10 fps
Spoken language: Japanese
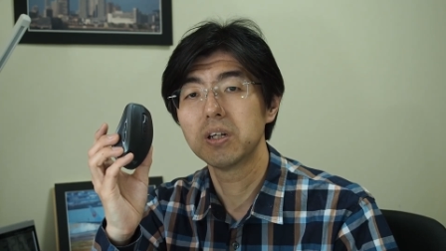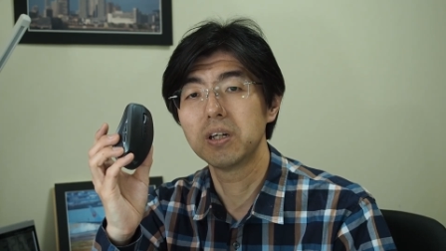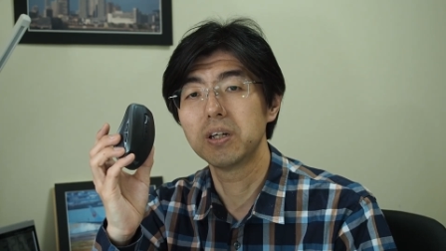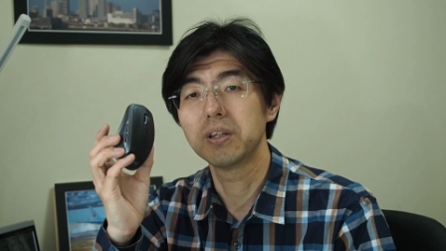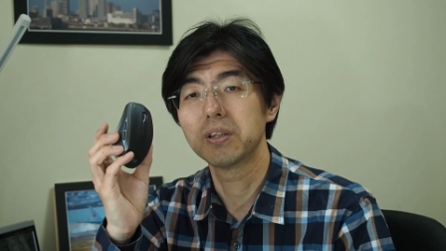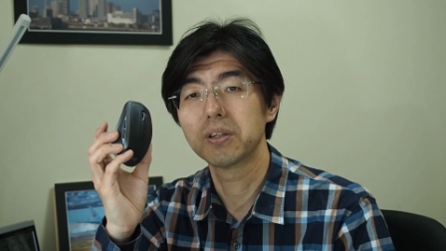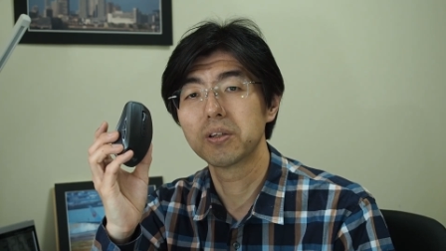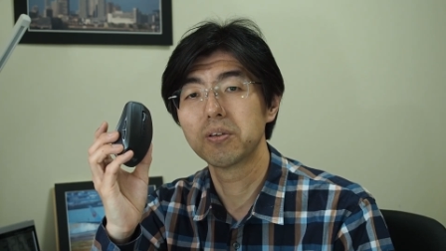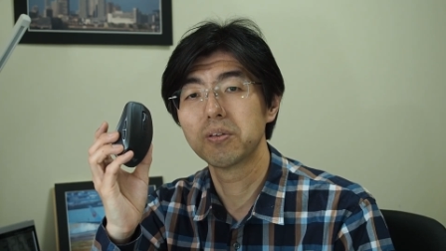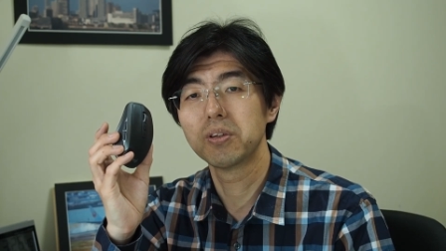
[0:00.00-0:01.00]

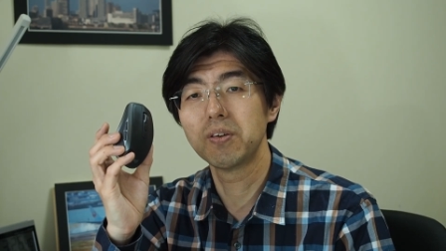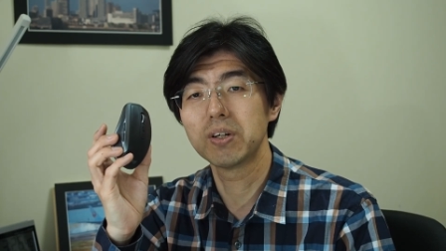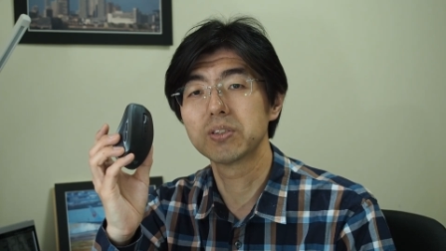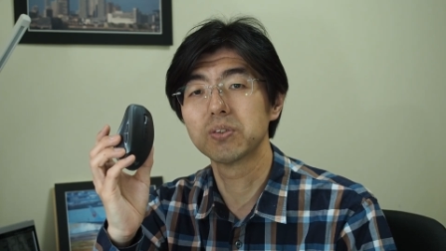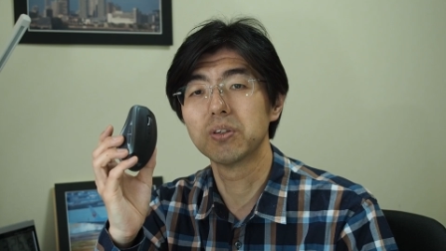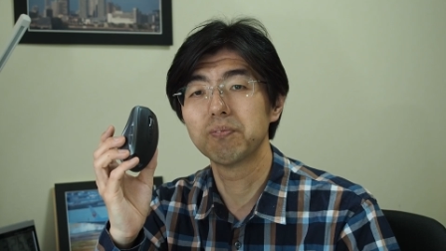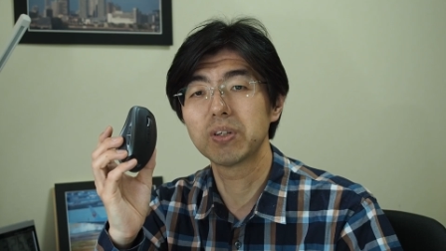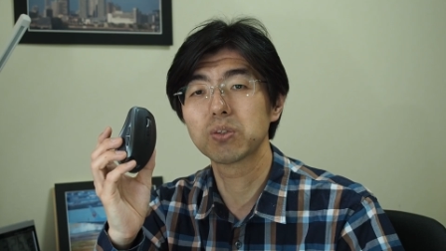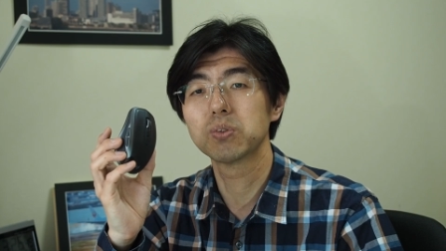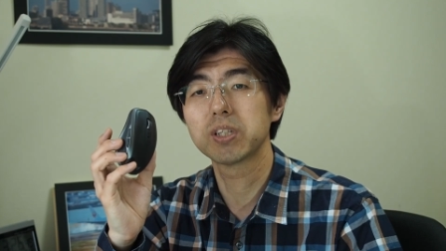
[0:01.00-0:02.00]
えー、デバイスを
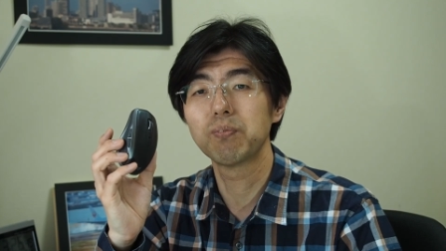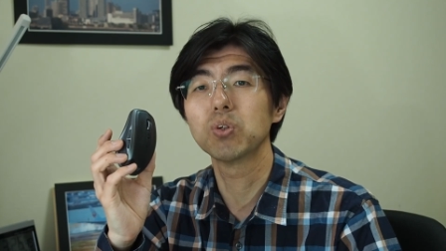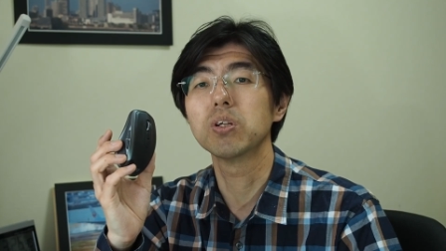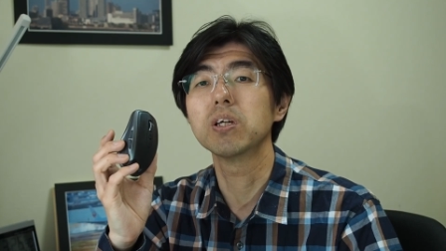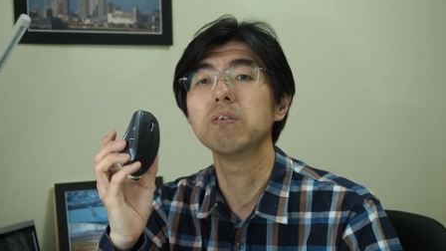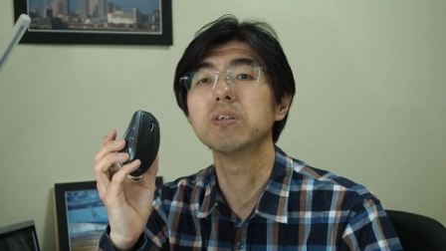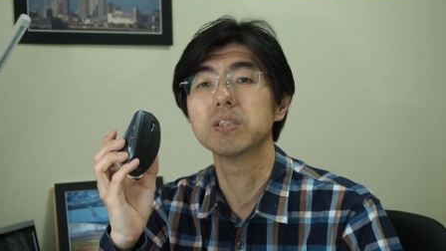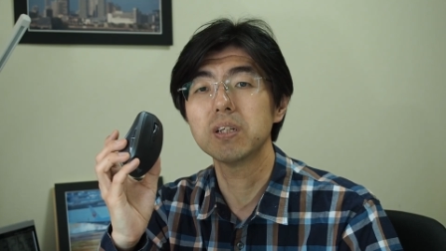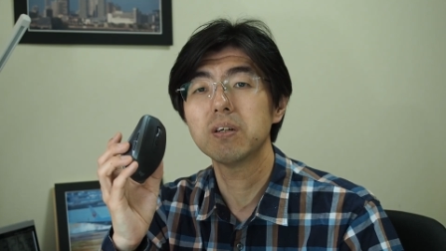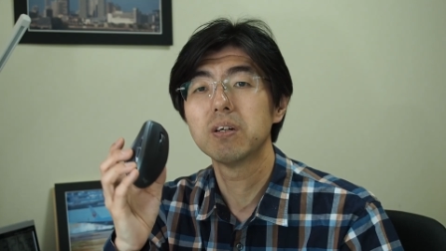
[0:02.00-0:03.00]
パソコンサポートできるんで
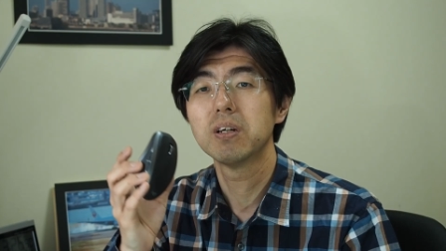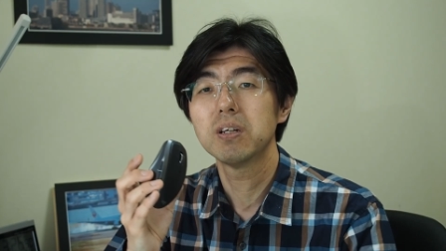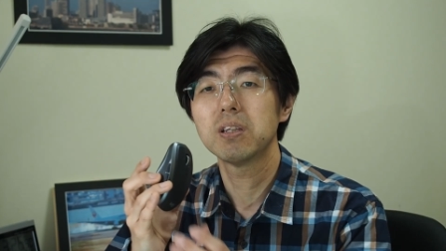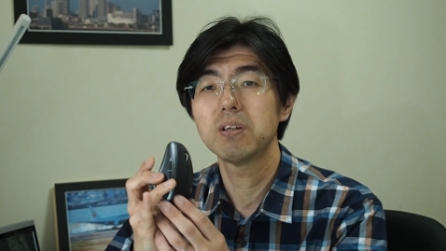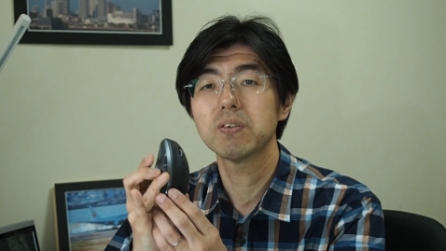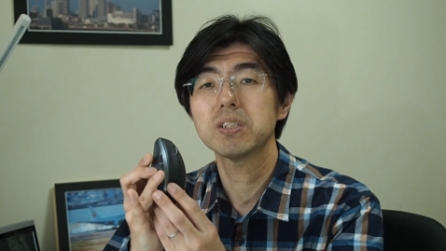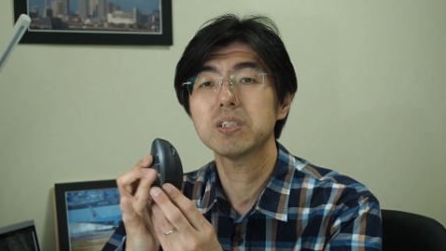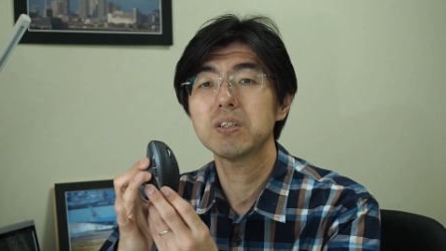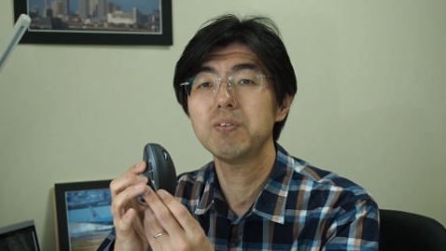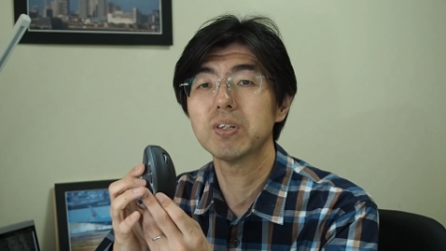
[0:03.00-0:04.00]
すねで
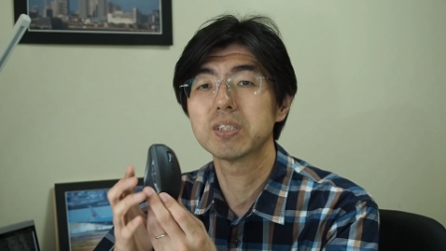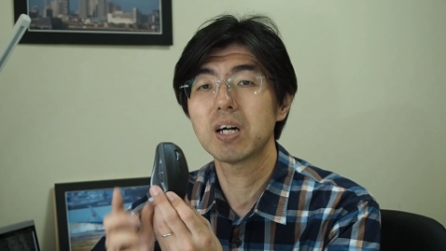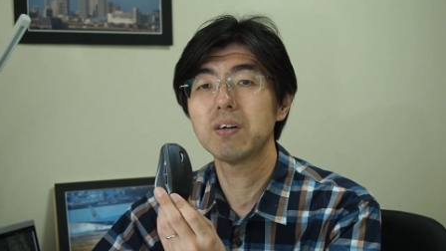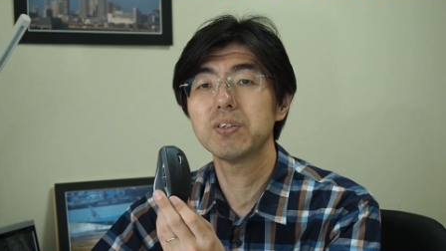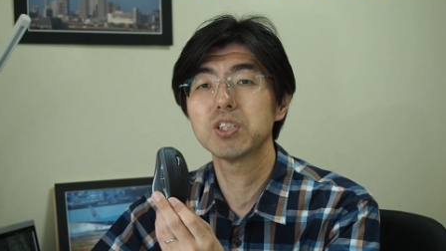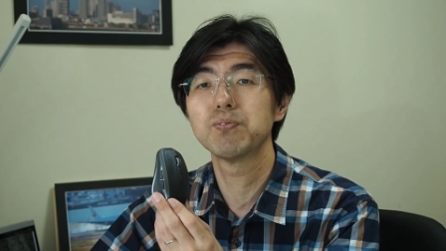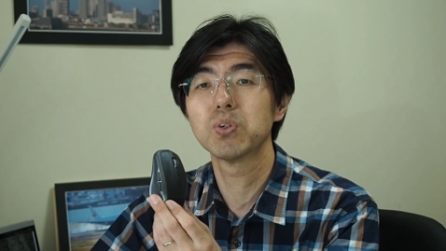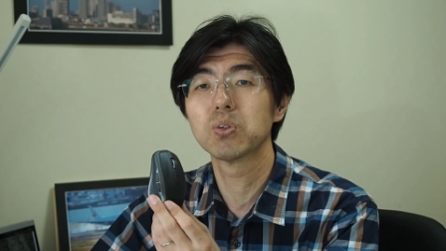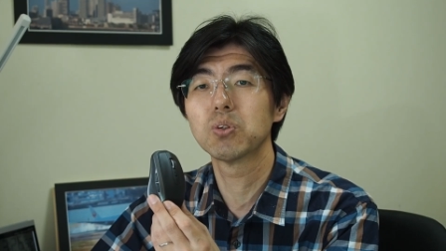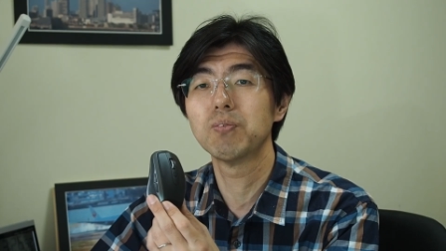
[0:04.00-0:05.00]
私は今 Surface
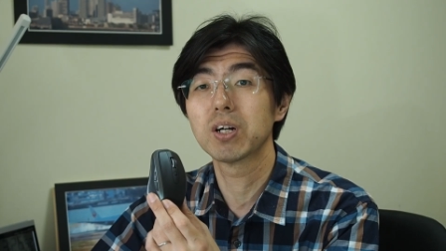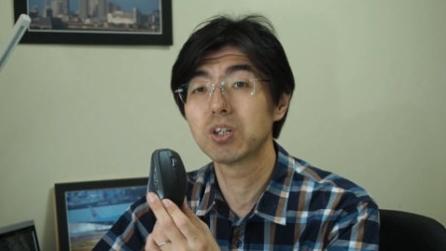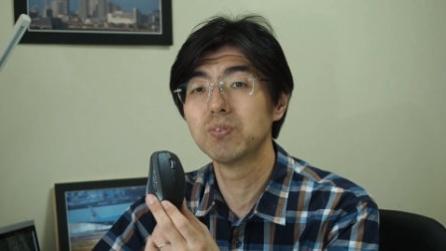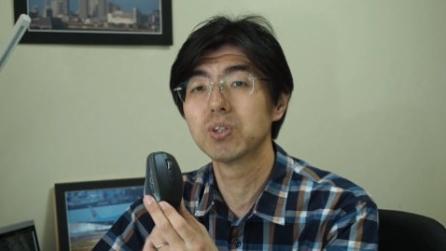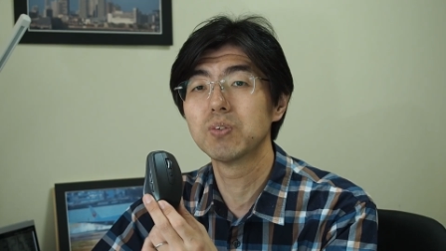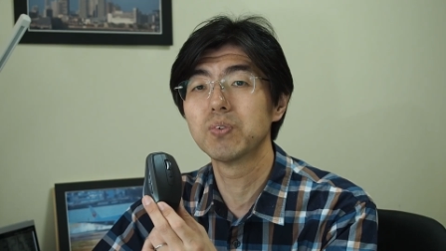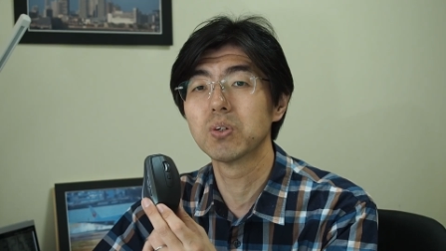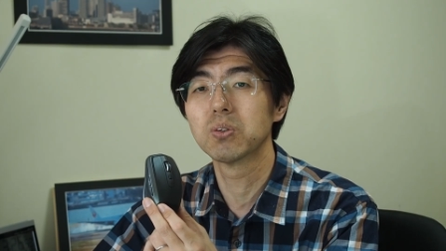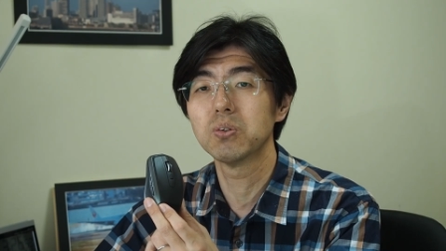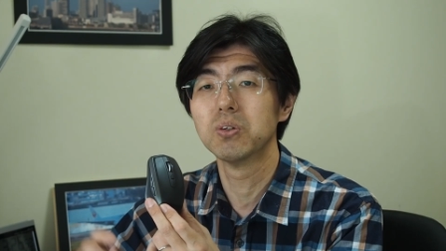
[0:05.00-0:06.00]
Pro と MacBook Pro
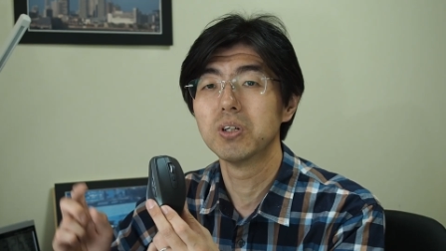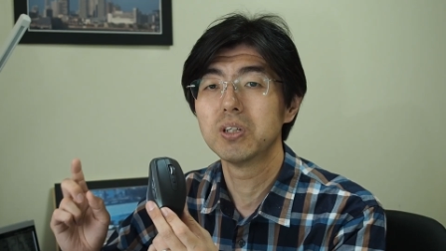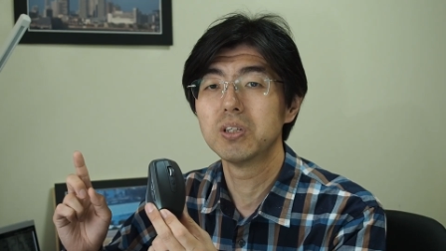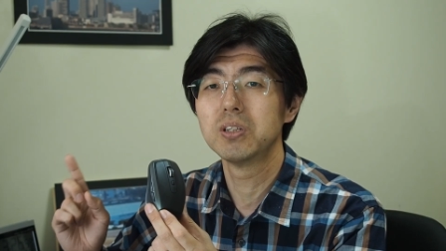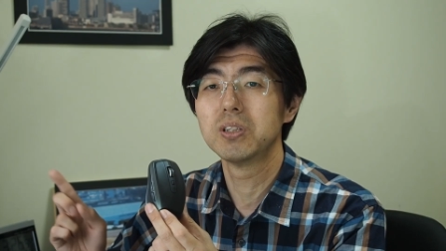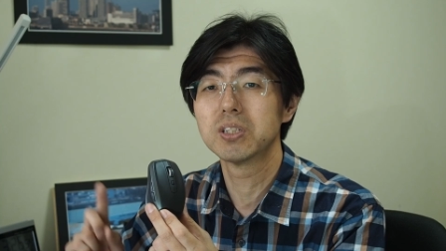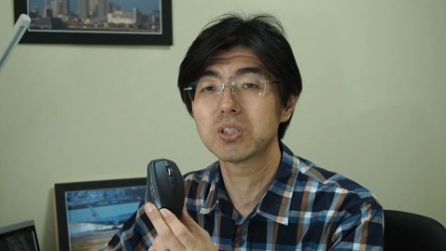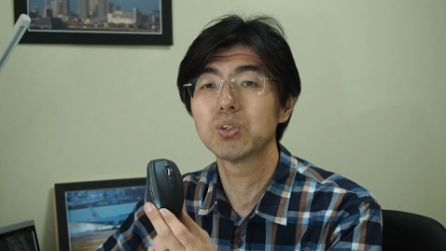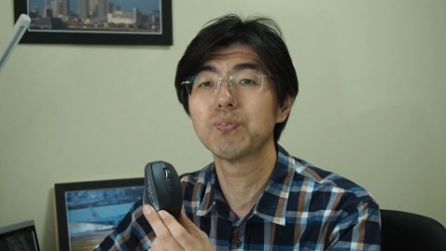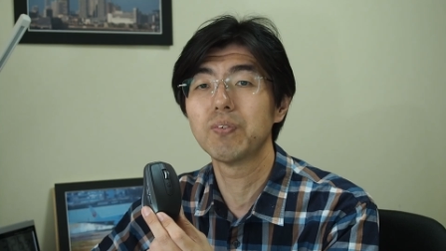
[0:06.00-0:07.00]
と
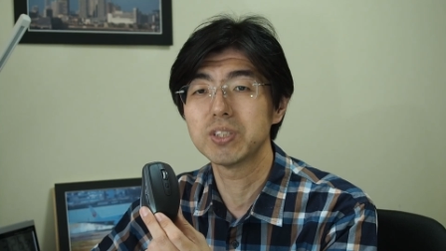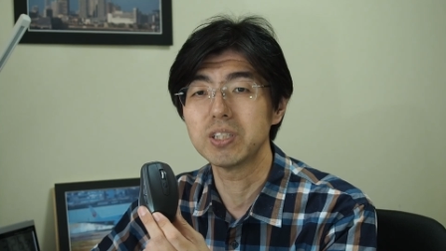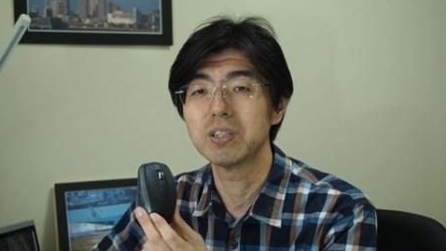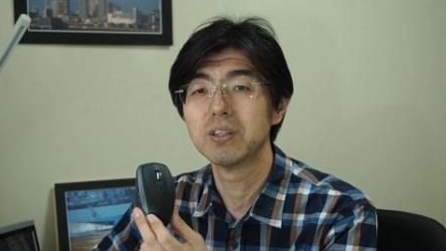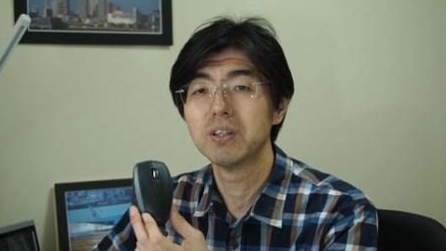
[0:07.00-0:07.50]
デスクトップマシン、